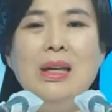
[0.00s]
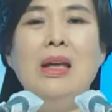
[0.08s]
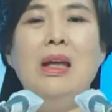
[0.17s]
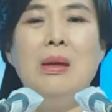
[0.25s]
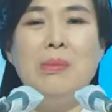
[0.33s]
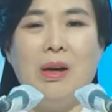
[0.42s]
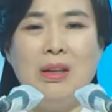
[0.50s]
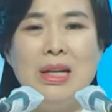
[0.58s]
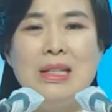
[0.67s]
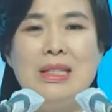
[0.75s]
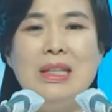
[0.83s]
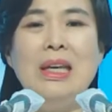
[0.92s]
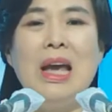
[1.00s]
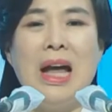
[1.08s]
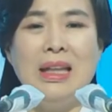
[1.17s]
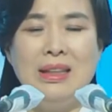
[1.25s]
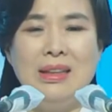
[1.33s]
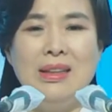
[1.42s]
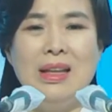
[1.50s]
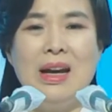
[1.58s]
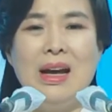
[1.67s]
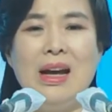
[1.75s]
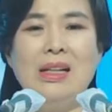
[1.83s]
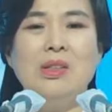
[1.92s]
多久，起初的感
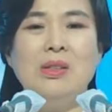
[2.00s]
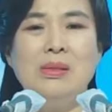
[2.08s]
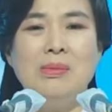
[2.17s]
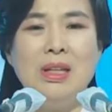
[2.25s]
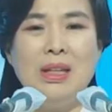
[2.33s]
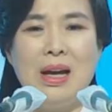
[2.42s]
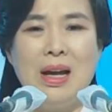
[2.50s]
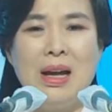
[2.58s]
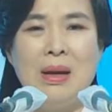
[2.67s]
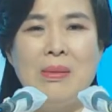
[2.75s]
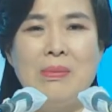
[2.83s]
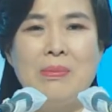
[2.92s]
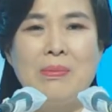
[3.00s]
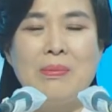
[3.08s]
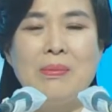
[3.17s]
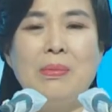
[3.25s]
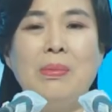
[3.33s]
动都不会消失，